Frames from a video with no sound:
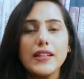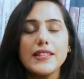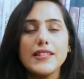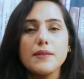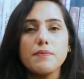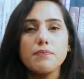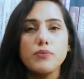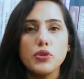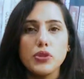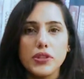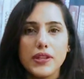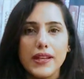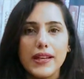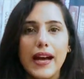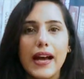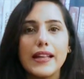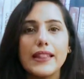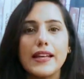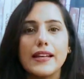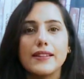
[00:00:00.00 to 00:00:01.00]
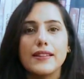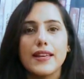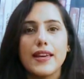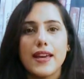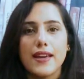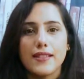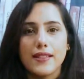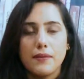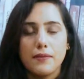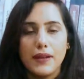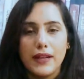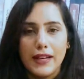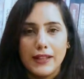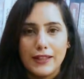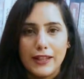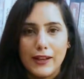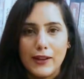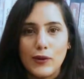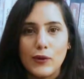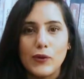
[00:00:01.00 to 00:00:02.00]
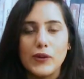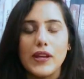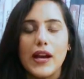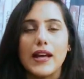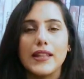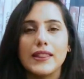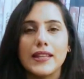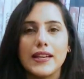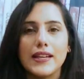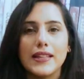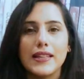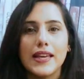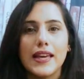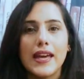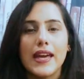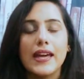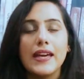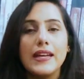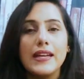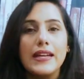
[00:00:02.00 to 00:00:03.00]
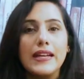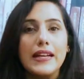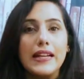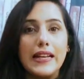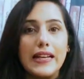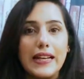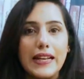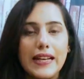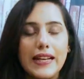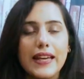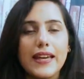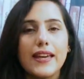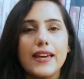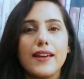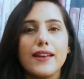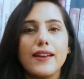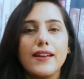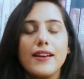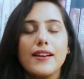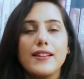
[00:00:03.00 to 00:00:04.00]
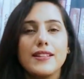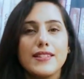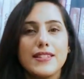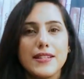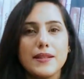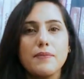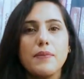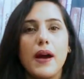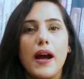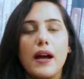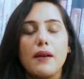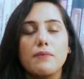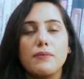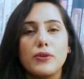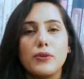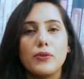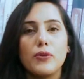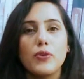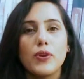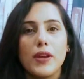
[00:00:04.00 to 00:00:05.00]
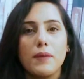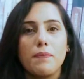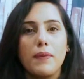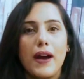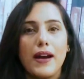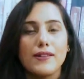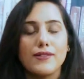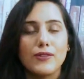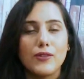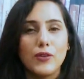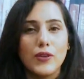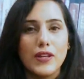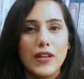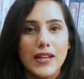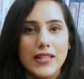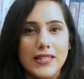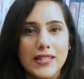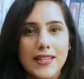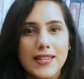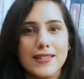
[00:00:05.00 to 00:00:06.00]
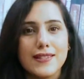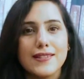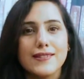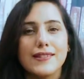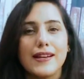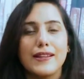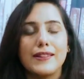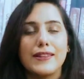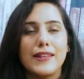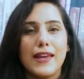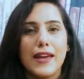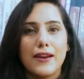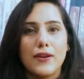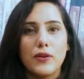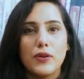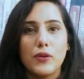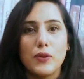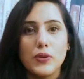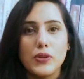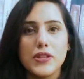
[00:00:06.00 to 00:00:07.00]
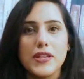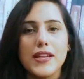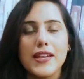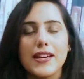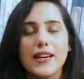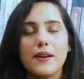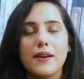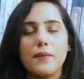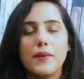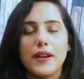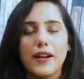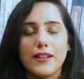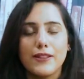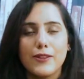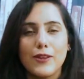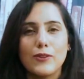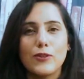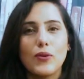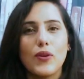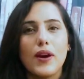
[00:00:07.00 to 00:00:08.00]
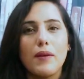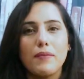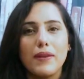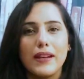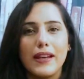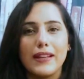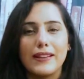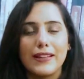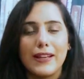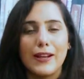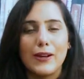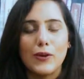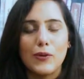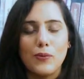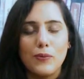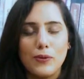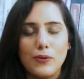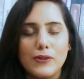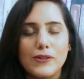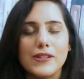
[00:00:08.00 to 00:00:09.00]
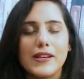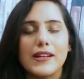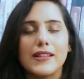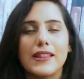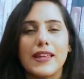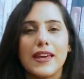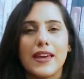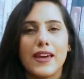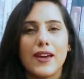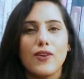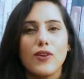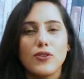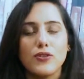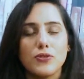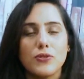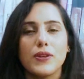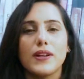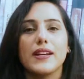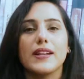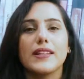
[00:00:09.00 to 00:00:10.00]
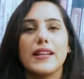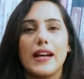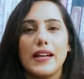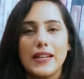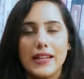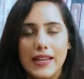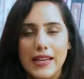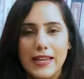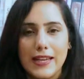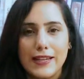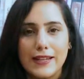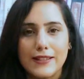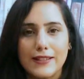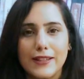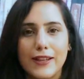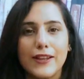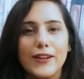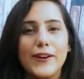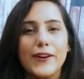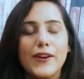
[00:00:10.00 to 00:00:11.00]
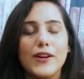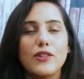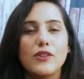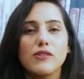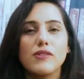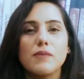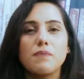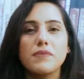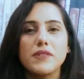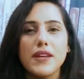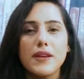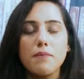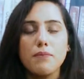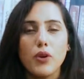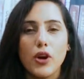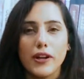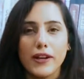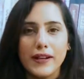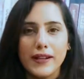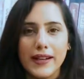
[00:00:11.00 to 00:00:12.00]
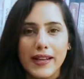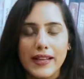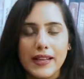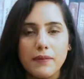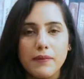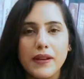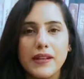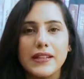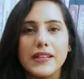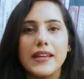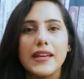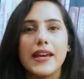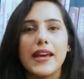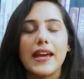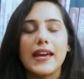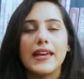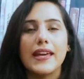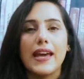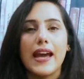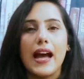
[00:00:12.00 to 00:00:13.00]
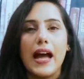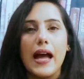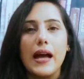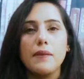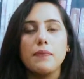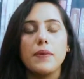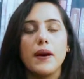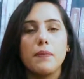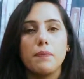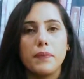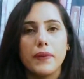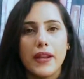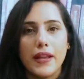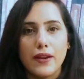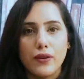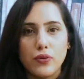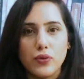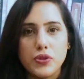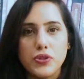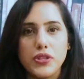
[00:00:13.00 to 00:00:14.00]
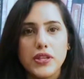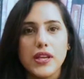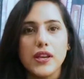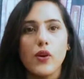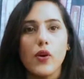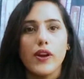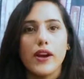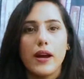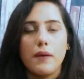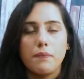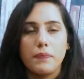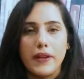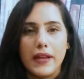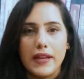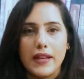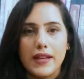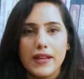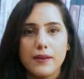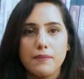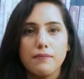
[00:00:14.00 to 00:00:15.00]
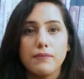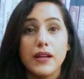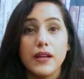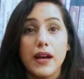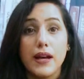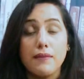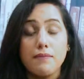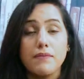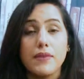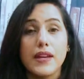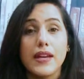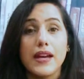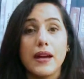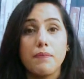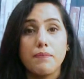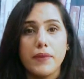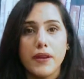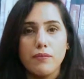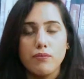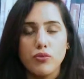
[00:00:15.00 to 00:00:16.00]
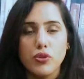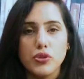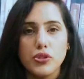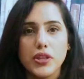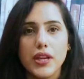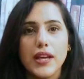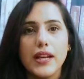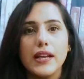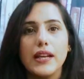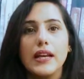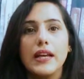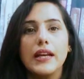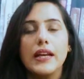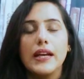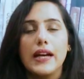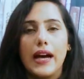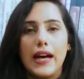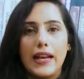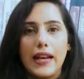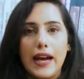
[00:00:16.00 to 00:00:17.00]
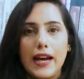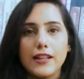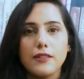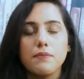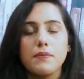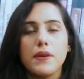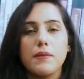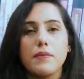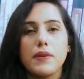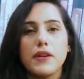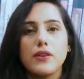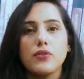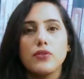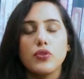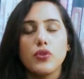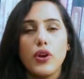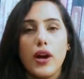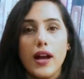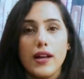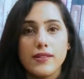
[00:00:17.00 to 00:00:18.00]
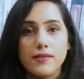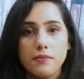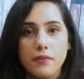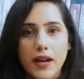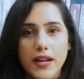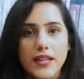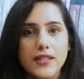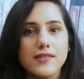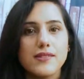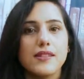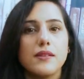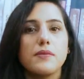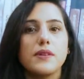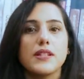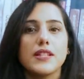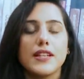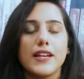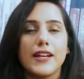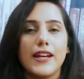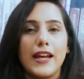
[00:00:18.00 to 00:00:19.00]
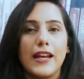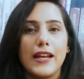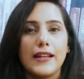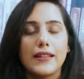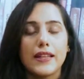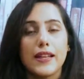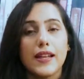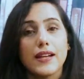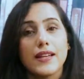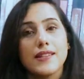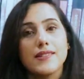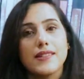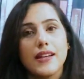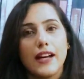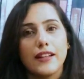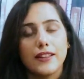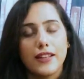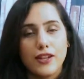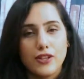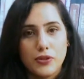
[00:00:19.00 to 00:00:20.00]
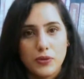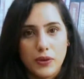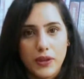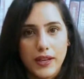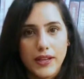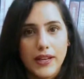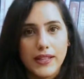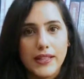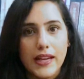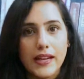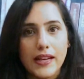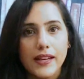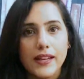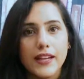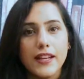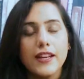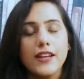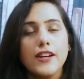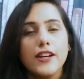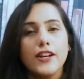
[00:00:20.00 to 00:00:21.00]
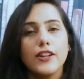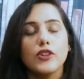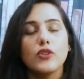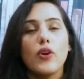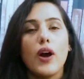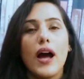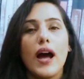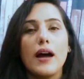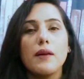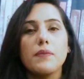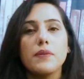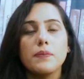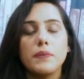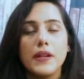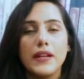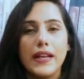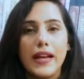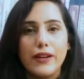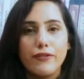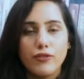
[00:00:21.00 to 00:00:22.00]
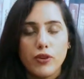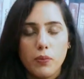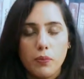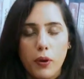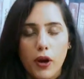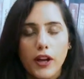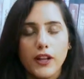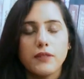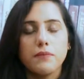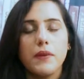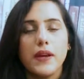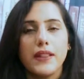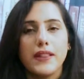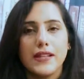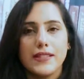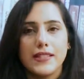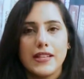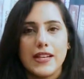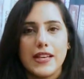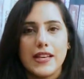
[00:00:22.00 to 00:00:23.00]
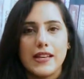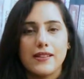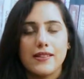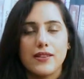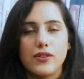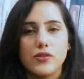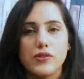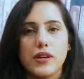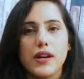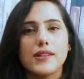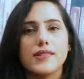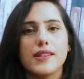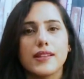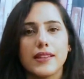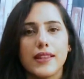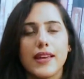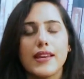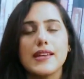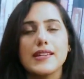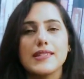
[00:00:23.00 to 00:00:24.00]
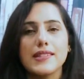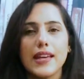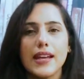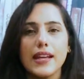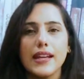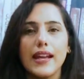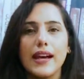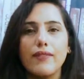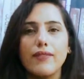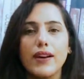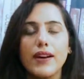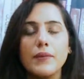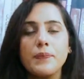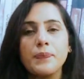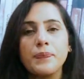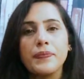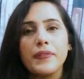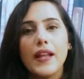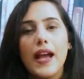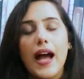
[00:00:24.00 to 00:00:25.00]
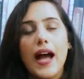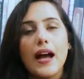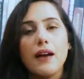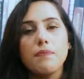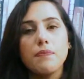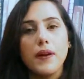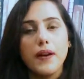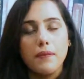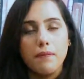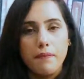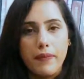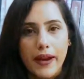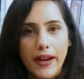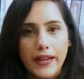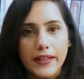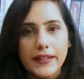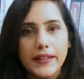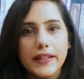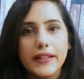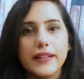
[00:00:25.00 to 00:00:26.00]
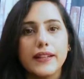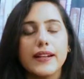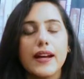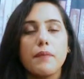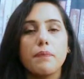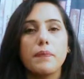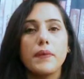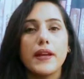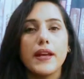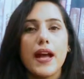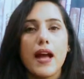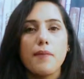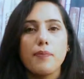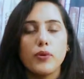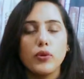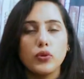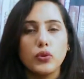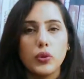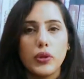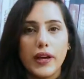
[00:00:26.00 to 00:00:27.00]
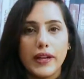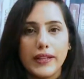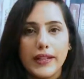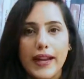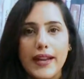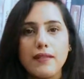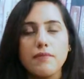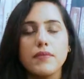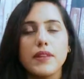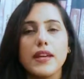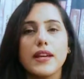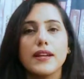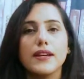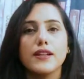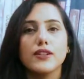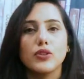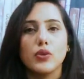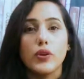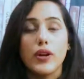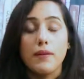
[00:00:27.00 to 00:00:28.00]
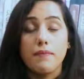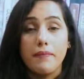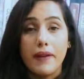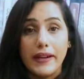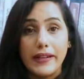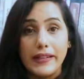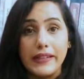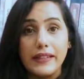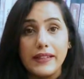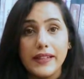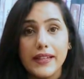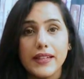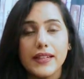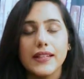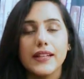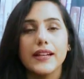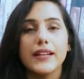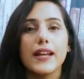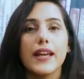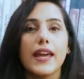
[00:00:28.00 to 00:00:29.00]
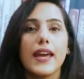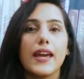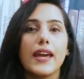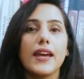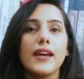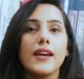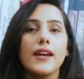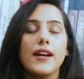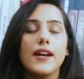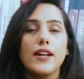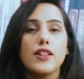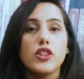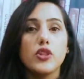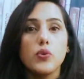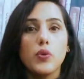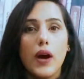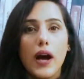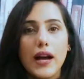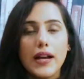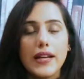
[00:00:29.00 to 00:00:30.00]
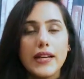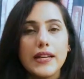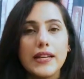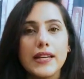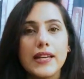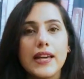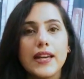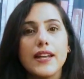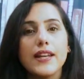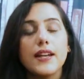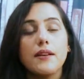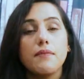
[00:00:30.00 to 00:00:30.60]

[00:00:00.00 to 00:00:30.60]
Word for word: जब मुश्किलात आती हैं तब अल्लाह ताला को याद करते हैं लेकिन जब हम लोगों के पास कोई अच्छी चीज़ आती है कोई खुशी की खबर आती है तो हम अल्लाह ताला को भूल जाते हैं और शुक्र अदा नहीं करते तो सबसे इम्पॉर्टेंट एलिमेंट ये है कि आप अपने खुशी और अपने गम में अपनी मुश्किल हालात में भी उनको आजमाइश समझ कर अल्लाह ताला की ज़ात का शुक्र अदा करें तो आप अपनी लाइफ को बहुत बेहतर तरीके से गुजार सकते हैं इसके अलावा आप बैठ कर अपने आप को थोड़ा टाइम देकर थोड़ा मेडिटेट करके दुआ करके